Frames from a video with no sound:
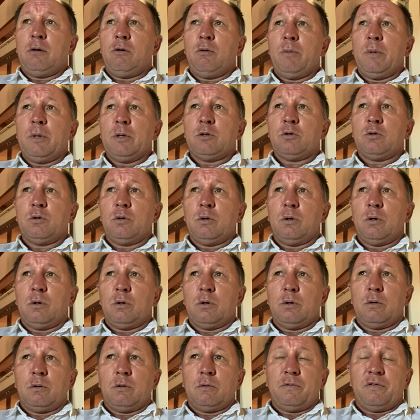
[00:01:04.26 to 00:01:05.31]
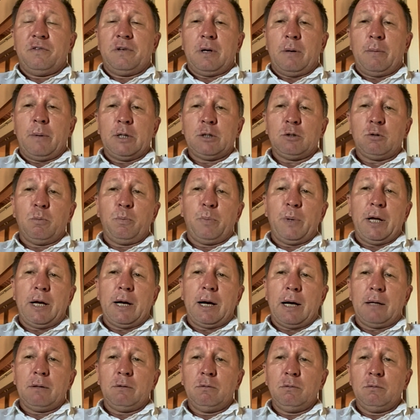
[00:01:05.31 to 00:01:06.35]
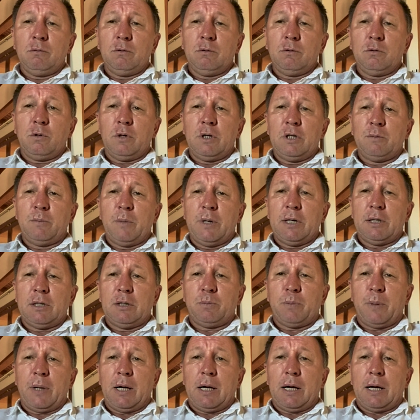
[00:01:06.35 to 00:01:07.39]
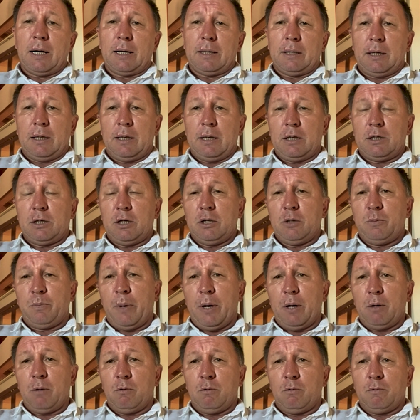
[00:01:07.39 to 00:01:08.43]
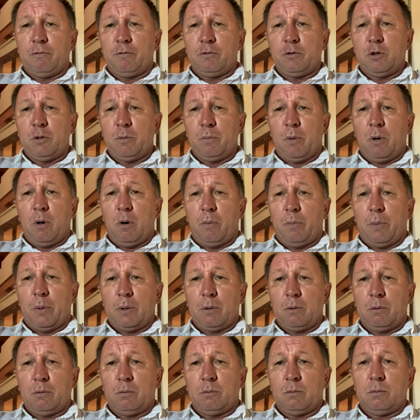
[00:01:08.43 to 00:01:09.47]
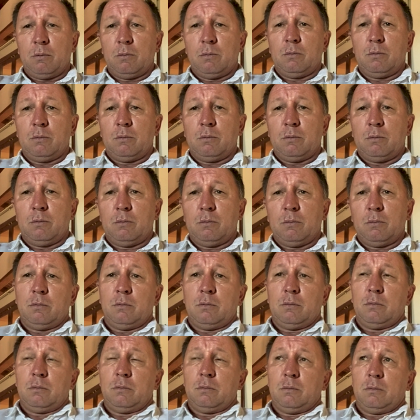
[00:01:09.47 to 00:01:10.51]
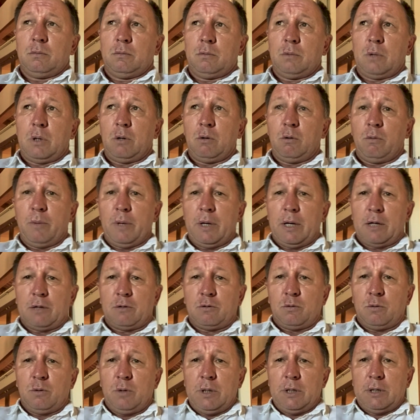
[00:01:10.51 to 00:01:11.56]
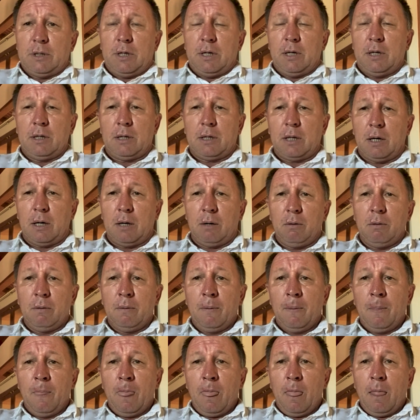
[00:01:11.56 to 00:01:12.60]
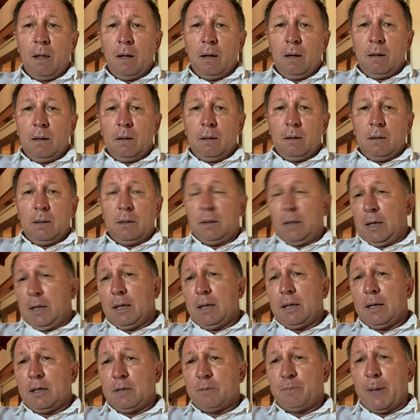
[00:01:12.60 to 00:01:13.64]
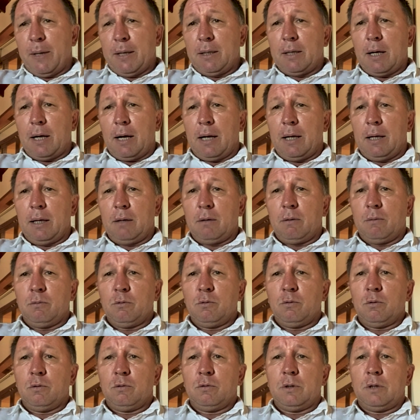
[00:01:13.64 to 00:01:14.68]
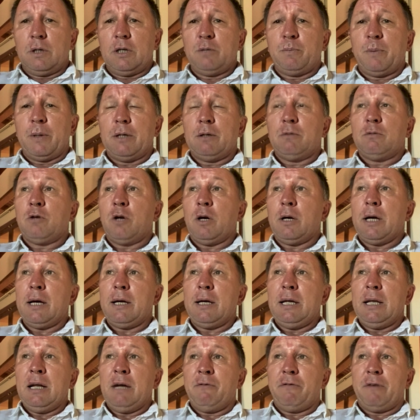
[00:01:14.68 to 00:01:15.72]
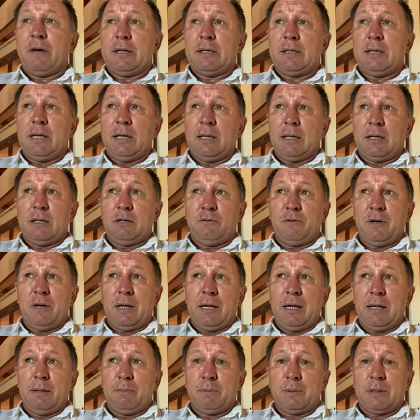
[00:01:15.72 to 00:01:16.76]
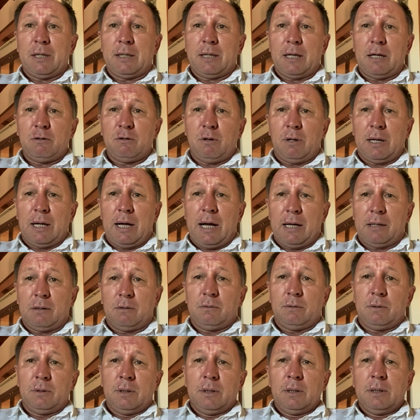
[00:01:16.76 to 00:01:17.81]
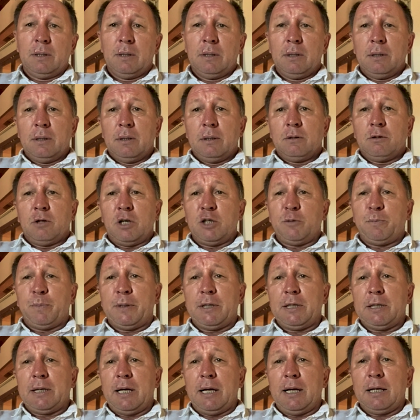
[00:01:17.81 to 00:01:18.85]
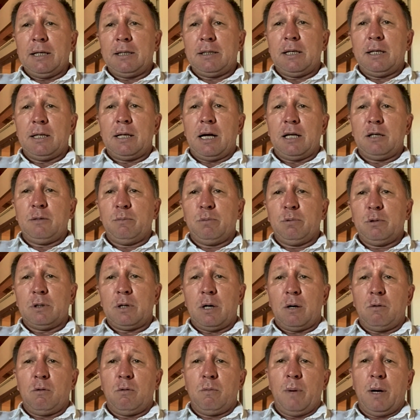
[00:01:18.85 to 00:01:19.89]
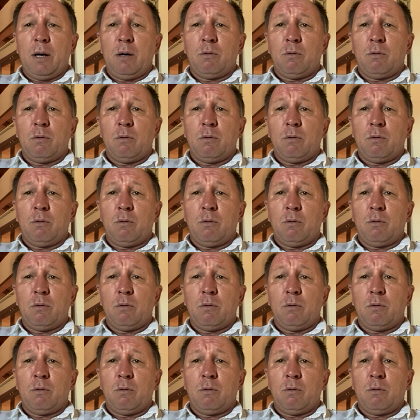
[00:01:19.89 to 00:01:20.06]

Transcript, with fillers: começou a ficar mais complicado de uns dois meses para cá. Daí a gente parou com futebol, parou com, com, com aglomerações, né, e tal. Hum. E tem que respeitar, né, como todos respeitam. Só que aqui na fazenda é diferente, você está isolado. Ah. Só se precisa ir na cidade buscar alguma